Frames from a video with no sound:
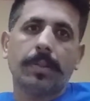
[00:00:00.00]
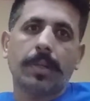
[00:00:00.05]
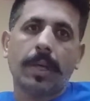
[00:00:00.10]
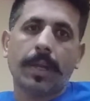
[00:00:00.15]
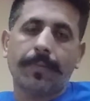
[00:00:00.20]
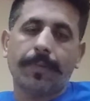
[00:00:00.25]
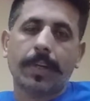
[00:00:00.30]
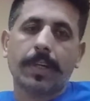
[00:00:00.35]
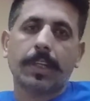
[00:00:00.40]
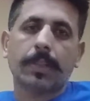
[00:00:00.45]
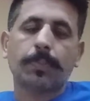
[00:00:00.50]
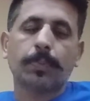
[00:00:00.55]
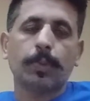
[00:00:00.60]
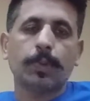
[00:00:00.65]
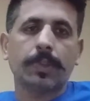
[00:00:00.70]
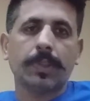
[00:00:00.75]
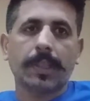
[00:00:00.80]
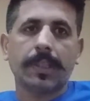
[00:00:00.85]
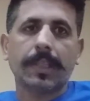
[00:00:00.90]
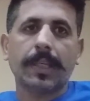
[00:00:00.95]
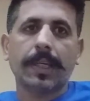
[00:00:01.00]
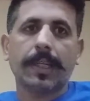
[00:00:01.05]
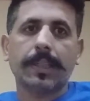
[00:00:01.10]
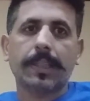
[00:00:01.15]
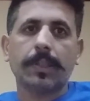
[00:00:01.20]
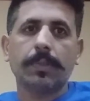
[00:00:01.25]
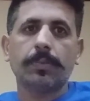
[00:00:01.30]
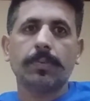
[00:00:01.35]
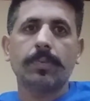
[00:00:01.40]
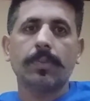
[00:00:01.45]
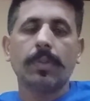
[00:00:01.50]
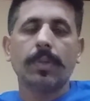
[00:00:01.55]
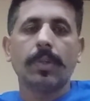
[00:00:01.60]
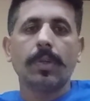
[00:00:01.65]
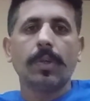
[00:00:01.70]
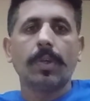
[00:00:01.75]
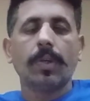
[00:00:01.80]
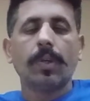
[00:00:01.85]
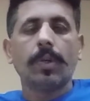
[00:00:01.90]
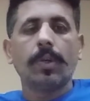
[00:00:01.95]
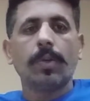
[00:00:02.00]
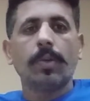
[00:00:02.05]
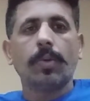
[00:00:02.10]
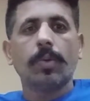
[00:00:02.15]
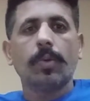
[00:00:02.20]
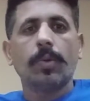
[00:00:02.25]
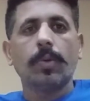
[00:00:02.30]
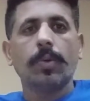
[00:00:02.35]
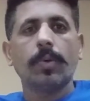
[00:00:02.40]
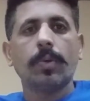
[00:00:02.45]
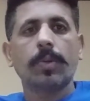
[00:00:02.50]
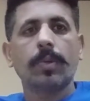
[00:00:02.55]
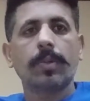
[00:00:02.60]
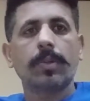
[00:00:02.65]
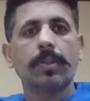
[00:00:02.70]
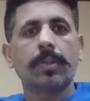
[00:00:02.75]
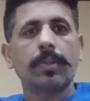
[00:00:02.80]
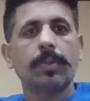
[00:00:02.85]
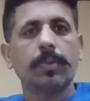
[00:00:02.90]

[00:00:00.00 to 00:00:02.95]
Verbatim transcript: हर वक्त पहुंचाता रहता हूं और